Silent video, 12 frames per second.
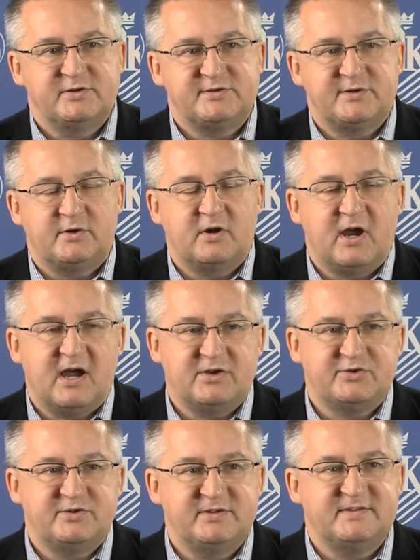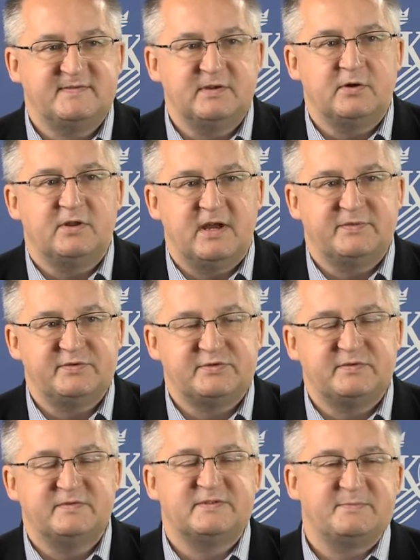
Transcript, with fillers: co każdy z wykonawców,